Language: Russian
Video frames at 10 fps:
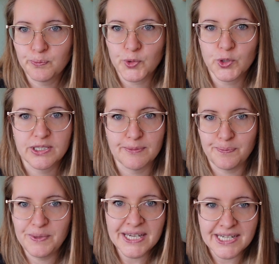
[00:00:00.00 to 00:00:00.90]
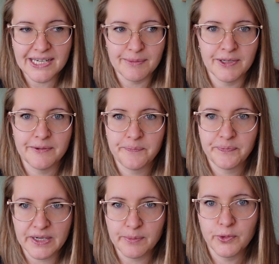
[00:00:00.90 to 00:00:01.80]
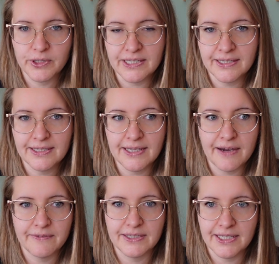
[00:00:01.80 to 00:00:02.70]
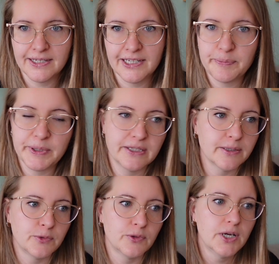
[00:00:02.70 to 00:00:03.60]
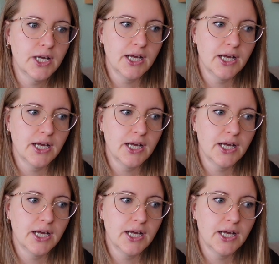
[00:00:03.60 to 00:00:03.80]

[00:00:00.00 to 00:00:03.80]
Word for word: просто пешками работники, да, в этой игре, поэтому